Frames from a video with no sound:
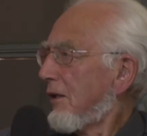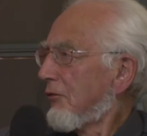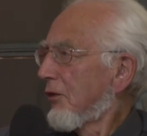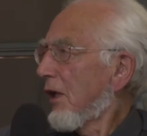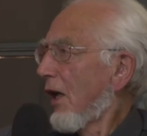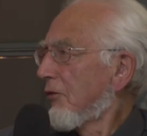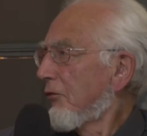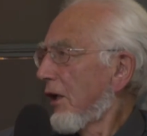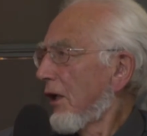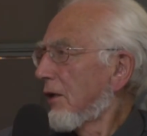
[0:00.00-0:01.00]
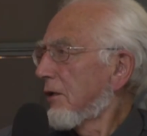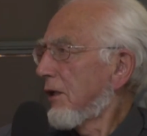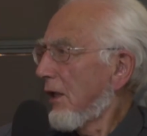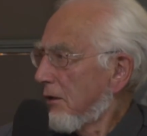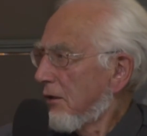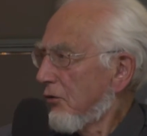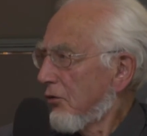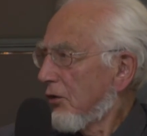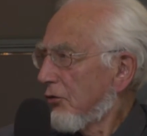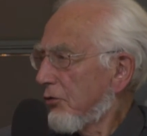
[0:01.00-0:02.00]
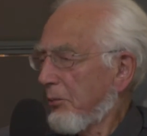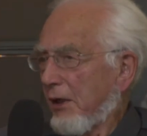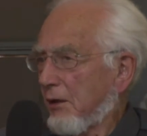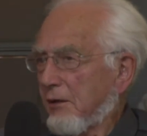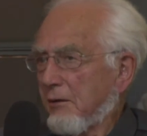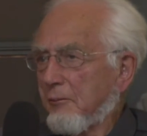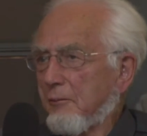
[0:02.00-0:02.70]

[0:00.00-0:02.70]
von Anfang an gegen diese Gespräche.